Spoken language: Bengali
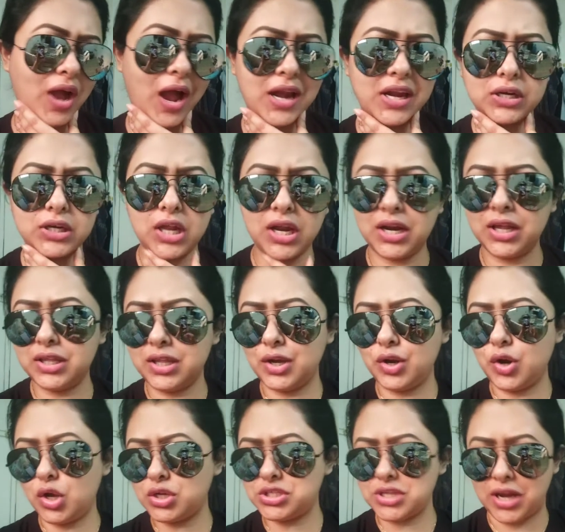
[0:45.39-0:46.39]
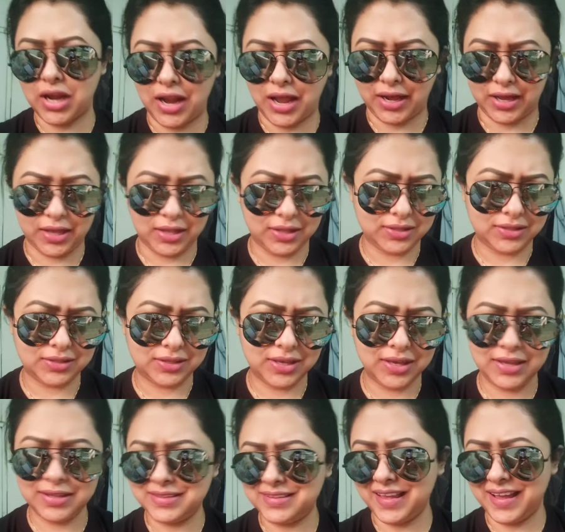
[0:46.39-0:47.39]
খানিকটা ঋতিক রোশন লাগে
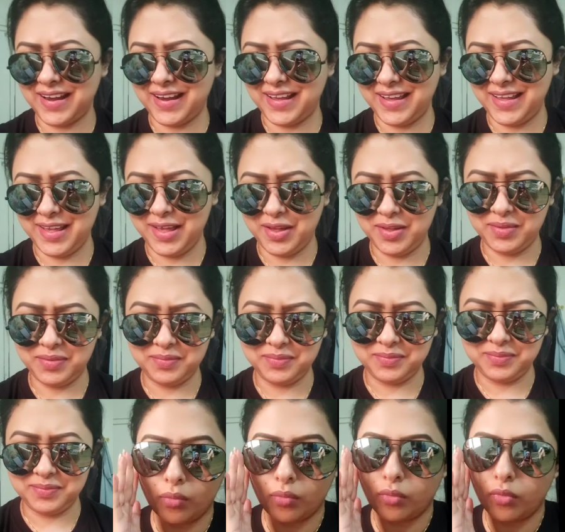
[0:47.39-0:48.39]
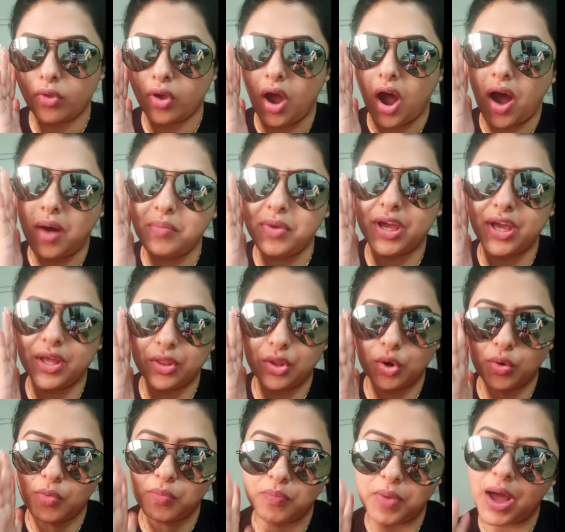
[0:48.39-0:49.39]
কি তাই না আমি কিন্তু
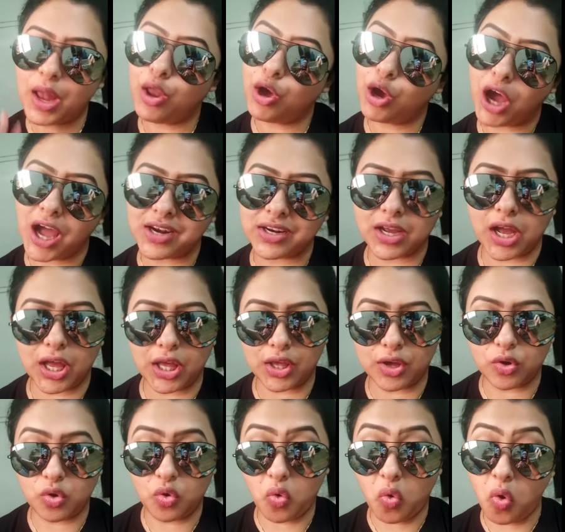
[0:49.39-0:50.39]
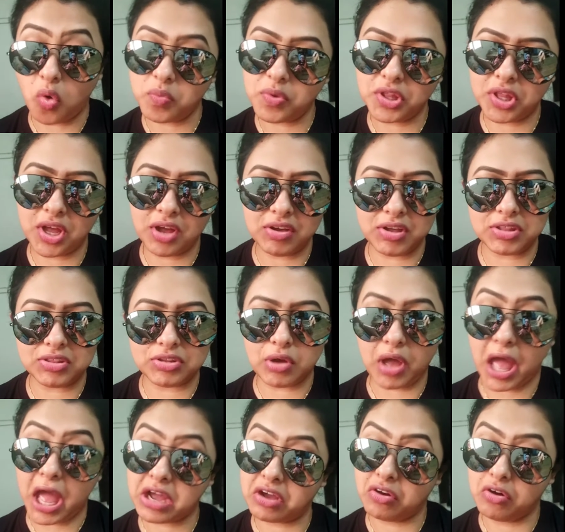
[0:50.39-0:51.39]
খুব ভালো গান গাই কবিতাও কিন্তু
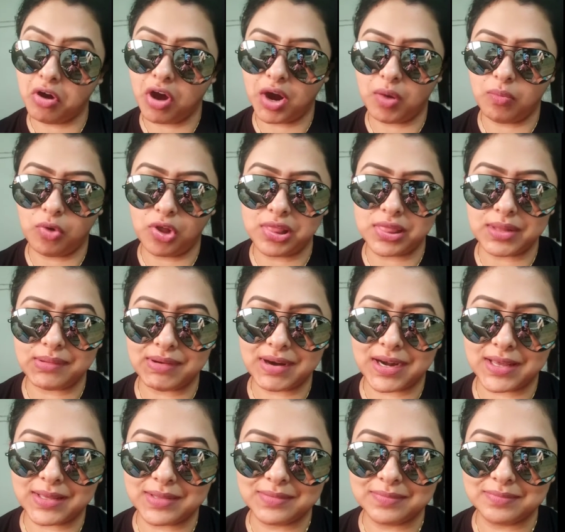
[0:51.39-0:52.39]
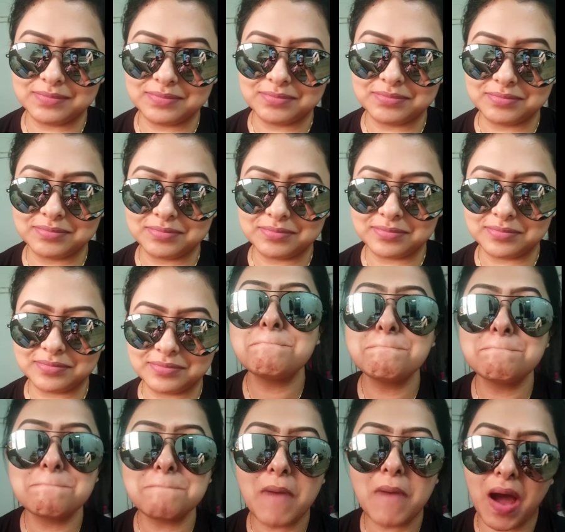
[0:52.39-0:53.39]
এক ঘর বলতে পারি
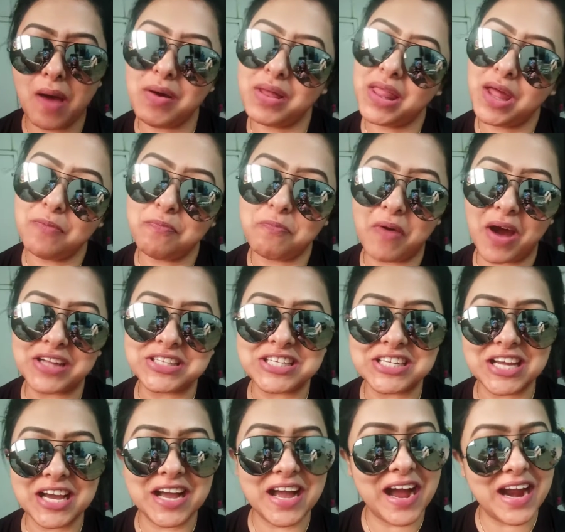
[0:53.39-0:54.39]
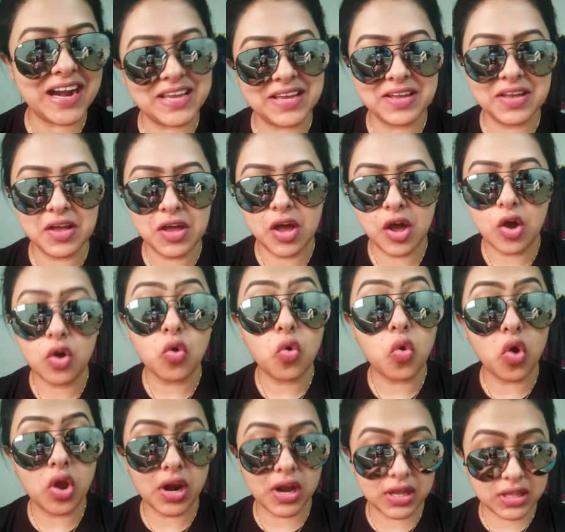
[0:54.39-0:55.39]
আমাদের পাঁচটা গাড়ি
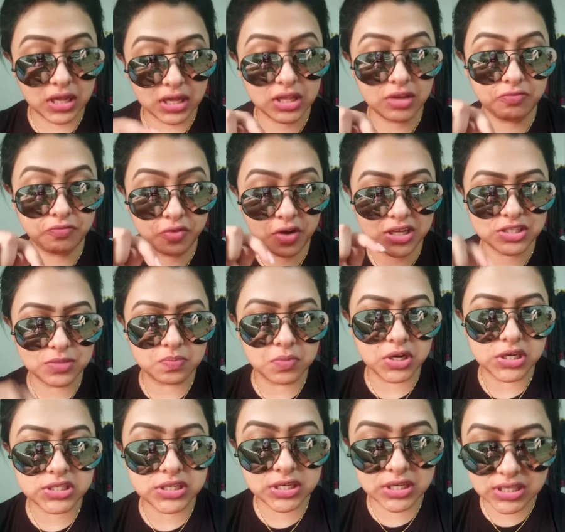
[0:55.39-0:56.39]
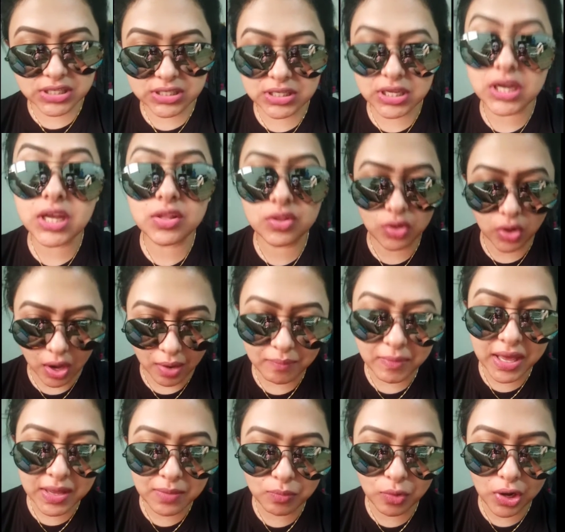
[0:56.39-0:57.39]
কলকাতাতে ফার্স্ট মার্সিডিসটা কিন্তু
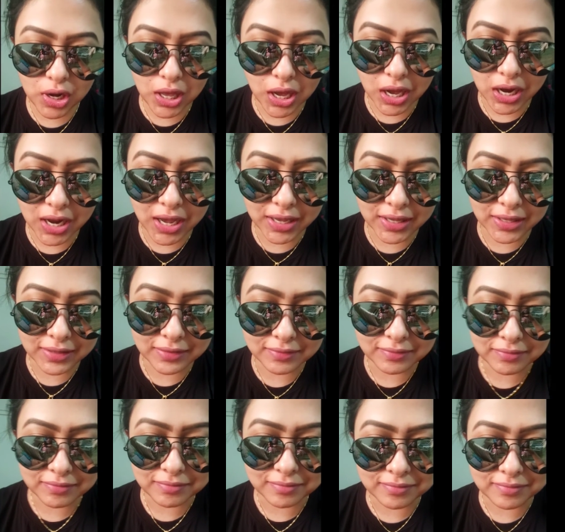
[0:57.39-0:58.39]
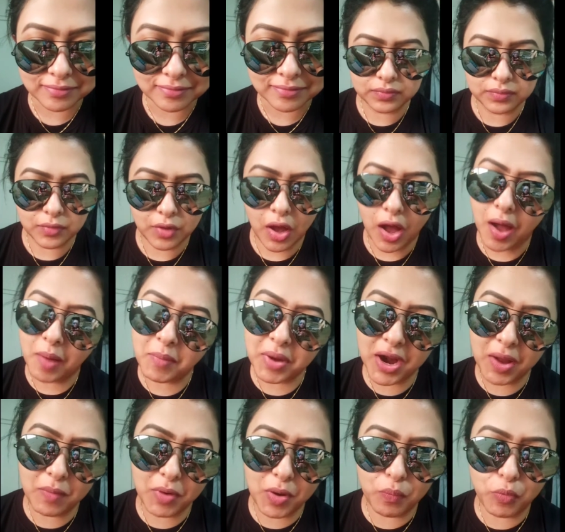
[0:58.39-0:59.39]
আমরাই বলে আনাই
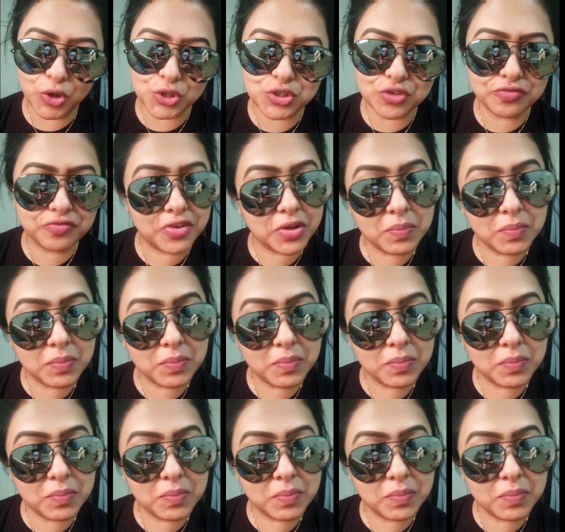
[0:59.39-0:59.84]
আমার আবার প্রচুর